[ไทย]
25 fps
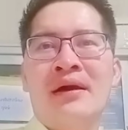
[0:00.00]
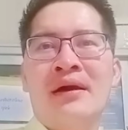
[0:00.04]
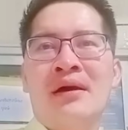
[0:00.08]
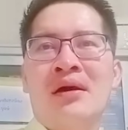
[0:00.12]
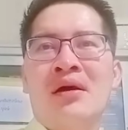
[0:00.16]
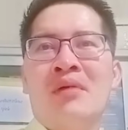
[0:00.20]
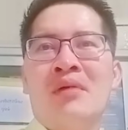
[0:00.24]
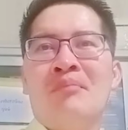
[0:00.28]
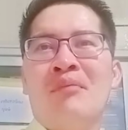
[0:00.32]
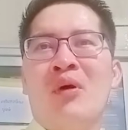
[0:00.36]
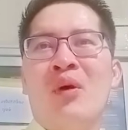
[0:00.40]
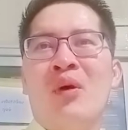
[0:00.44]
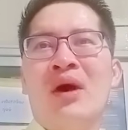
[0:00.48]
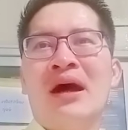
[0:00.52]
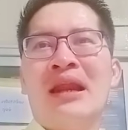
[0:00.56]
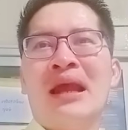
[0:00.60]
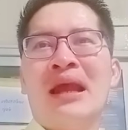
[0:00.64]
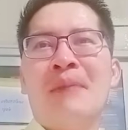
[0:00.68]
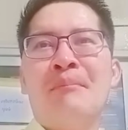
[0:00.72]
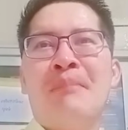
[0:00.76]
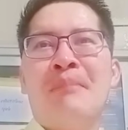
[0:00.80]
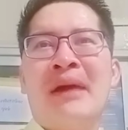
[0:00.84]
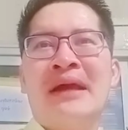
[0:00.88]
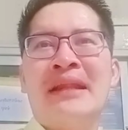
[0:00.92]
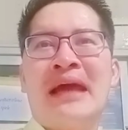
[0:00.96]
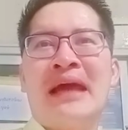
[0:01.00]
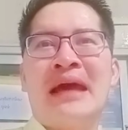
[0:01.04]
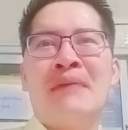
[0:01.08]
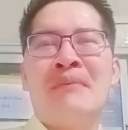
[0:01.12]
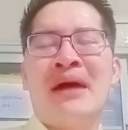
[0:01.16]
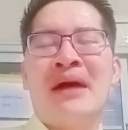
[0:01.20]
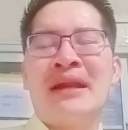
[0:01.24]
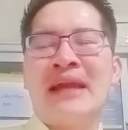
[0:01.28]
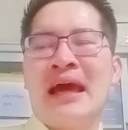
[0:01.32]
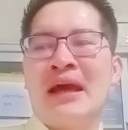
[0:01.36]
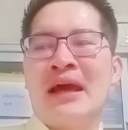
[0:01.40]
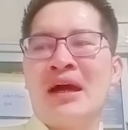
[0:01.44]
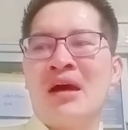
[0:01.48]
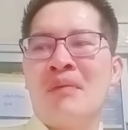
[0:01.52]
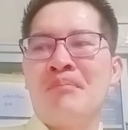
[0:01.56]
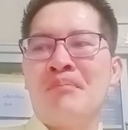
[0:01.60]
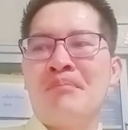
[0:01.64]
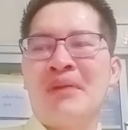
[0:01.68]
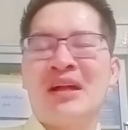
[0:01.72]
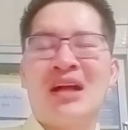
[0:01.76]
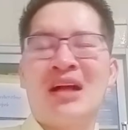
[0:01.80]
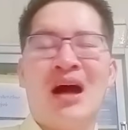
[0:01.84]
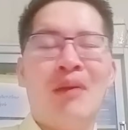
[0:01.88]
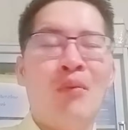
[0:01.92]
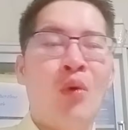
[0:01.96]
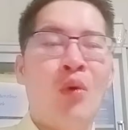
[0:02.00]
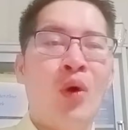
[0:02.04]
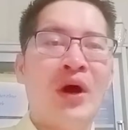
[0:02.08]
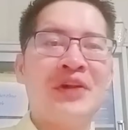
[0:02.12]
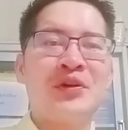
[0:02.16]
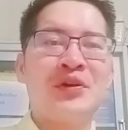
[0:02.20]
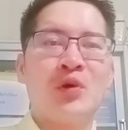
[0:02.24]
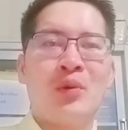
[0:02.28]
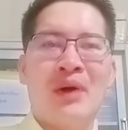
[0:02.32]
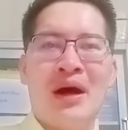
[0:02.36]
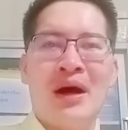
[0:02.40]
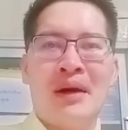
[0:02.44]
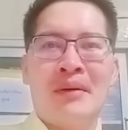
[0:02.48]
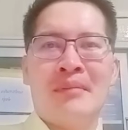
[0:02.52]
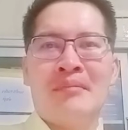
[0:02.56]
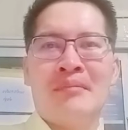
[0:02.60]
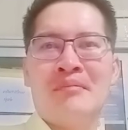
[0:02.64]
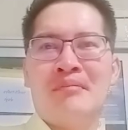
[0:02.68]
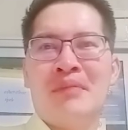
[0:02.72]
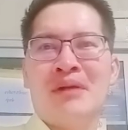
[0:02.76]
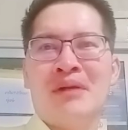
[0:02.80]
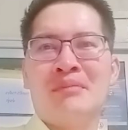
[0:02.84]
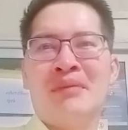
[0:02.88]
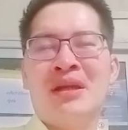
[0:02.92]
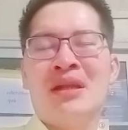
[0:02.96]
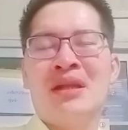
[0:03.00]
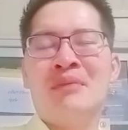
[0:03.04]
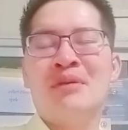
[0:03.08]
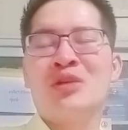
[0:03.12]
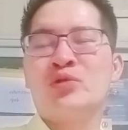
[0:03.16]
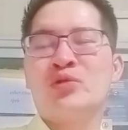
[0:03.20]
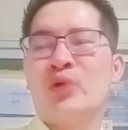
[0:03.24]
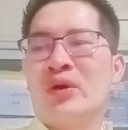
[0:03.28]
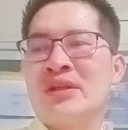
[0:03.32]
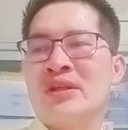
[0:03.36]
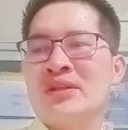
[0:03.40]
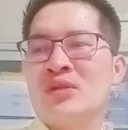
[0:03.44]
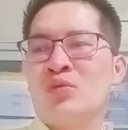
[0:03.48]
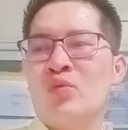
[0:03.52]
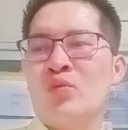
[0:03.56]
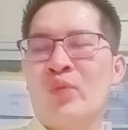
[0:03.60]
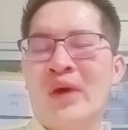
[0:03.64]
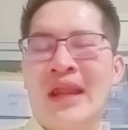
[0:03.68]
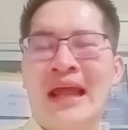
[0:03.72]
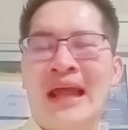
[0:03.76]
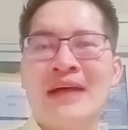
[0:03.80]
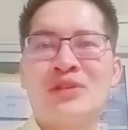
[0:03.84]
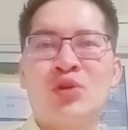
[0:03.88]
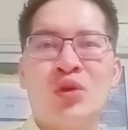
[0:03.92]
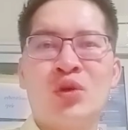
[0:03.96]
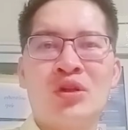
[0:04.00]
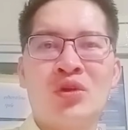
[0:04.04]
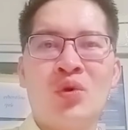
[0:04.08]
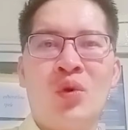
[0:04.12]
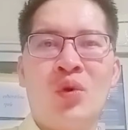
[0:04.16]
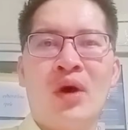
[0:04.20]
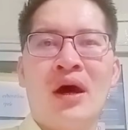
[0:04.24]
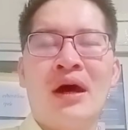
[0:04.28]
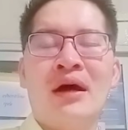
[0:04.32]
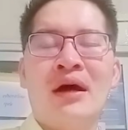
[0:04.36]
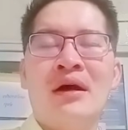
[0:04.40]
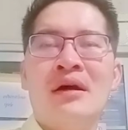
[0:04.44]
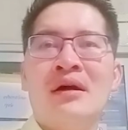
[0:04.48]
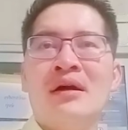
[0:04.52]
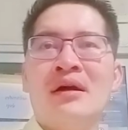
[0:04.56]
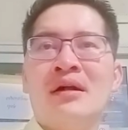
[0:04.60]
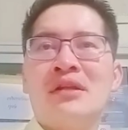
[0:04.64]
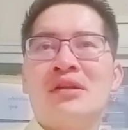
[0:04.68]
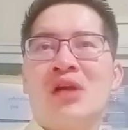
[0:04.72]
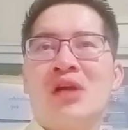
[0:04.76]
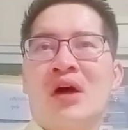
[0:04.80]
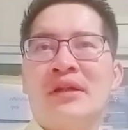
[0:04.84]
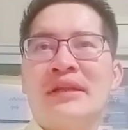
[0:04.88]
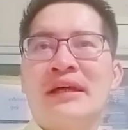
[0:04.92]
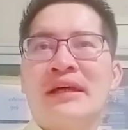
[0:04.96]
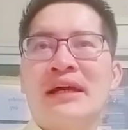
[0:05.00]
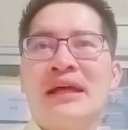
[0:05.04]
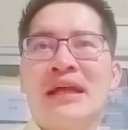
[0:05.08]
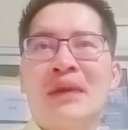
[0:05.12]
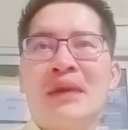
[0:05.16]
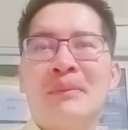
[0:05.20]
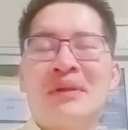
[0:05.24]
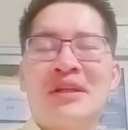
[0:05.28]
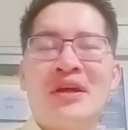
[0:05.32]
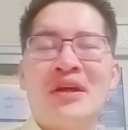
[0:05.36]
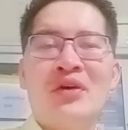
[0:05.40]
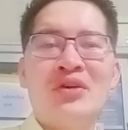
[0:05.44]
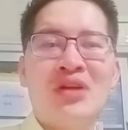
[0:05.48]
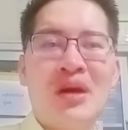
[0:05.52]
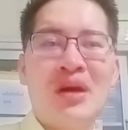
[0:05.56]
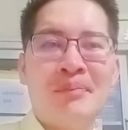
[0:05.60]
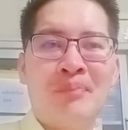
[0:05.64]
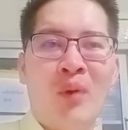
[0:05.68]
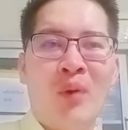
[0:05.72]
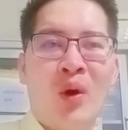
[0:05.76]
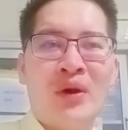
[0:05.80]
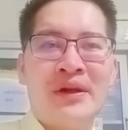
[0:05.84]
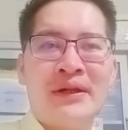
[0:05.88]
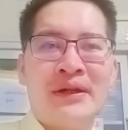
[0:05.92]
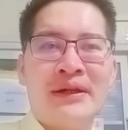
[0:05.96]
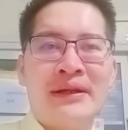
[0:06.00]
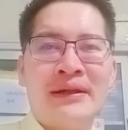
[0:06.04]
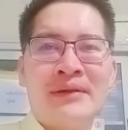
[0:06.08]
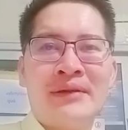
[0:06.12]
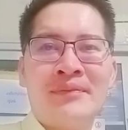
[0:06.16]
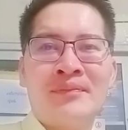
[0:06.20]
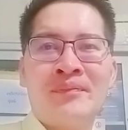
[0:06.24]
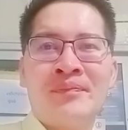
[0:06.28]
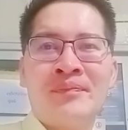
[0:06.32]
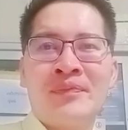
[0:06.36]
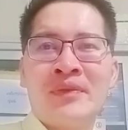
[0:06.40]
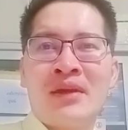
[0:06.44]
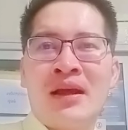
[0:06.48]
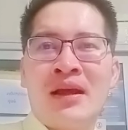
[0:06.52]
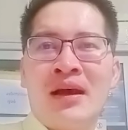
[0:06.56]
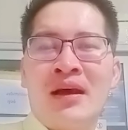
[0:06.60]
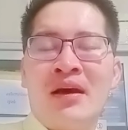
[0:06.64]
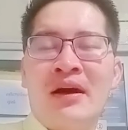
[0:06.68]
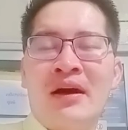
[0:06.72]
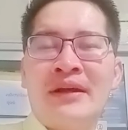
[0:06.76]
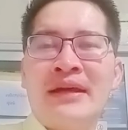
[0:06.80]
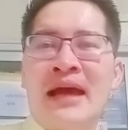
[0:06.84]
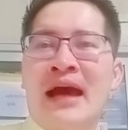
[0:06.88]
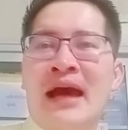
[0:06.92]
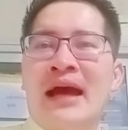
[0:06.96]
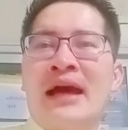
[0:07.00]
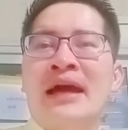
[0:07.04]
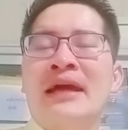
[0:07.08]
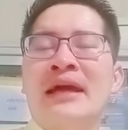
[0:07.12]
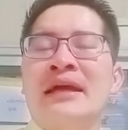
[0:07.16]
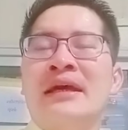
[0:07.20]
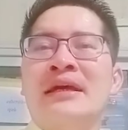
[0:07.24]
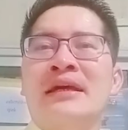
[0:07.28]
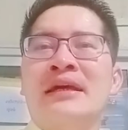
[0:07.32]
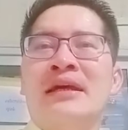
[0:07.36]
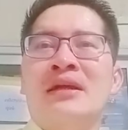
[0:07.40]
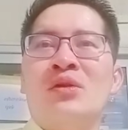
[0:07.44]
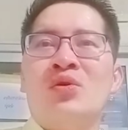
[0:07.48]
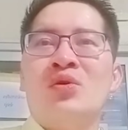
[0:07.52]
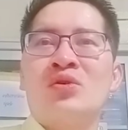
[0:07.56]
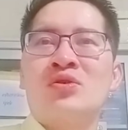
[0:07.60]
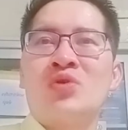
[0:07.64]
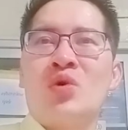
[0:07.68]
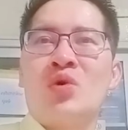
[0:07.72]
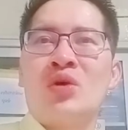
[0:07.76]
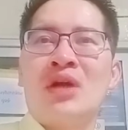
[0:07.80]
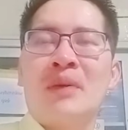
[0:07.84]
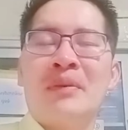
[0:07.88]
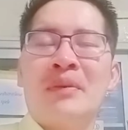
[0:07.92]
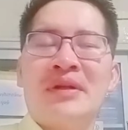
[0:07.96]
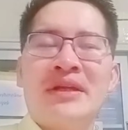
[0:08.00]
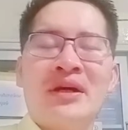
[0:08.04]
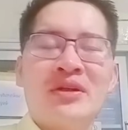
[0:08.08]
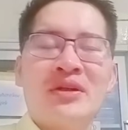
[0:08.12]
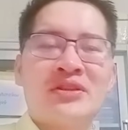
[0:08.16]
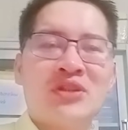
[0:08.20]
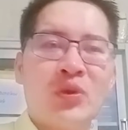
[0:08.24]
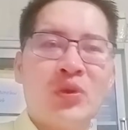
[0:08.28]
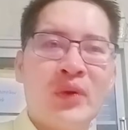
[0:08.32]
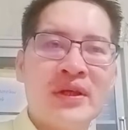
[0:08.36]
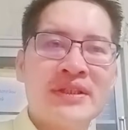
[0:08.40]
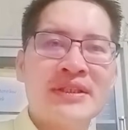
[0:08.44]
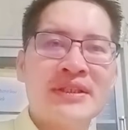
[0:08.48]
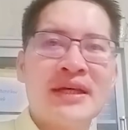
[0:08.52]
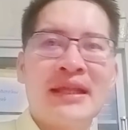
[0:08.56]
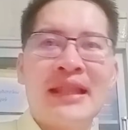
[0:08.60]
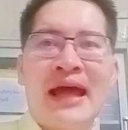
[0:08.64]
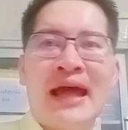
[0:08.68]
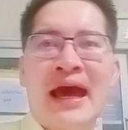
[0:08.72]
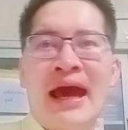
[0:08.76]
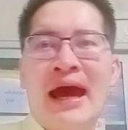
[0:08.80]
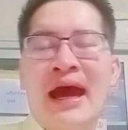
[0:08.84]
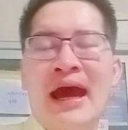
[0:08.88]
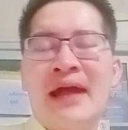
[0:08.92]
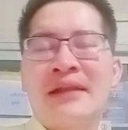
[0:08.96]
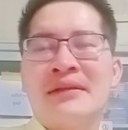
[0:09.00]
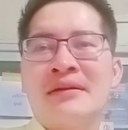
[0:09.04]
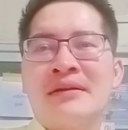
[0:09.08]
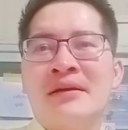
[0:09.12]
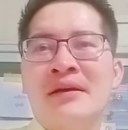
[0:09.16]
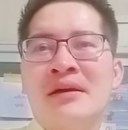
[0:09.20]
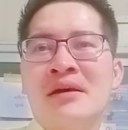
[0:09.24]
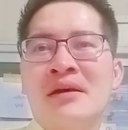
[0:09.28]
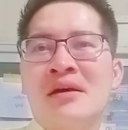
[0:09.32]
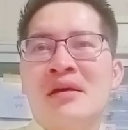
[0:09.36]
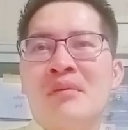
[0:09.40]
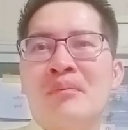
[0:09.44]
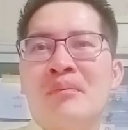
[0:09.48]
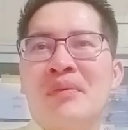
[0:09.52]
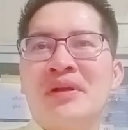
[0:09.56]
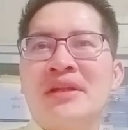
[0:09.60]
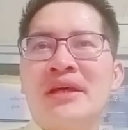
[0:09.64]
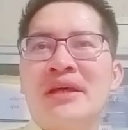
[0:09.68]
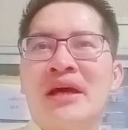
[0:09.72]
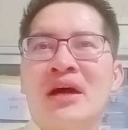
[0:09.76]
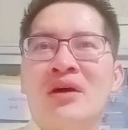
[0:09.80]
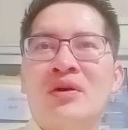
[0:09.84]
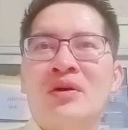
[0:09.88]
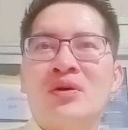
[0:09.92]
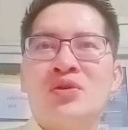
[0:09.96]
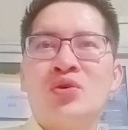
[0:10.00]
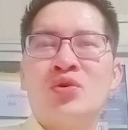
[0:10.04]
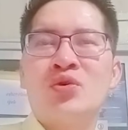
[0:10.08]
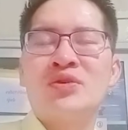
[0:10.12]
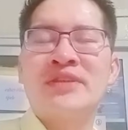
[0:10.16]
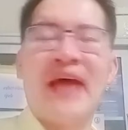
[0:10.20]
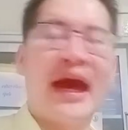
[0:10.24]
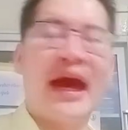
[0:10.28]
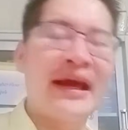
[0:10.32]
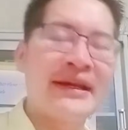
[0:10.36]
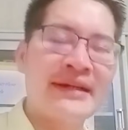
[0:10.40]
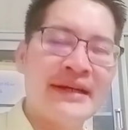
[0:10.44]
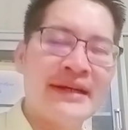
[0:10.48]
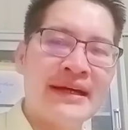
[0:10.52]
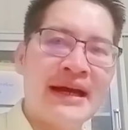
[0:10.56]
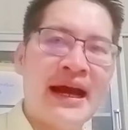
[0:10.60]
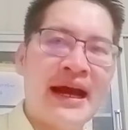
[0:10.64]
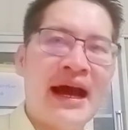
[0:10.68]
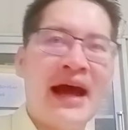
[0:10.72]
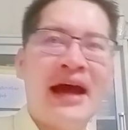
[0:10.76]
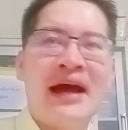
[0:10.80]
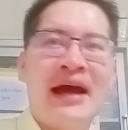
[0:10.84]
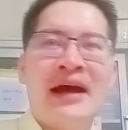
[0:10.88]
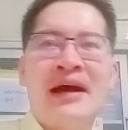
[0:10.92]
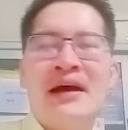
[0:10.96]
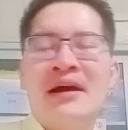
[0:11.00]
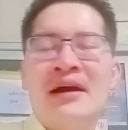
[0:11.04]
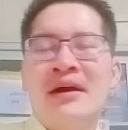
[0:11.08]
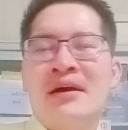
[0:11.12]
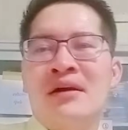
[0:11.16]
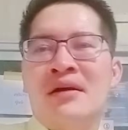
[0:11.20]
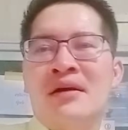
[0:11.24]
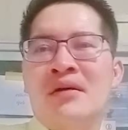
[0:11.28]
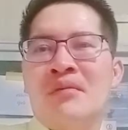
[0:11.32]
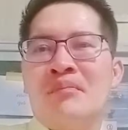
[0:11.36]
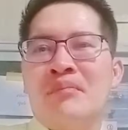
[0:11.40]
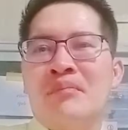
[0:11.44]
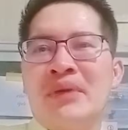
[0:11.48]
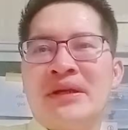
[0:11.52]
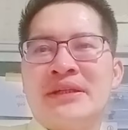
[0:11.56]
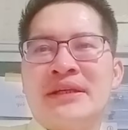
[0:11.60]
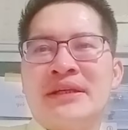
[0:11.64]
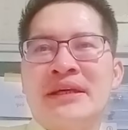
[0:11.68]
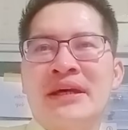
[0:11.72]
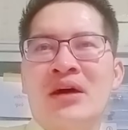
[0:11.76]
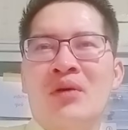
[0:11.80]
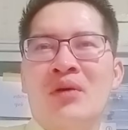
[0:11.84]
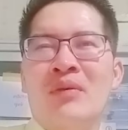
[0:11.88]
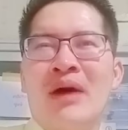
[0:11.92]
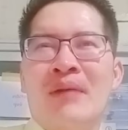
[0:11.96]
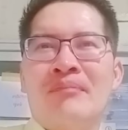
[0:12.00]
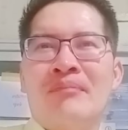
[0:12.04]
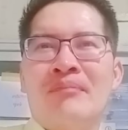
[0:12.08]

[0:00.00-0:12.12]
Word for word: เพราะว่าเราไปไหนมาไหนก็เป็นขบวนถูกไ่มมันไม่ได้มีส่วนเวลาส่วนตัว ตอนนี้ก็ได้ไปเที่ยวญี่ปุ่น ก็อยากให้ลุงตู่ได้ไปเที่ยวสวิตเซอร์แลนด์ ไปเที่ยวดูแสงเหนือ ไปเที่ยวแบบ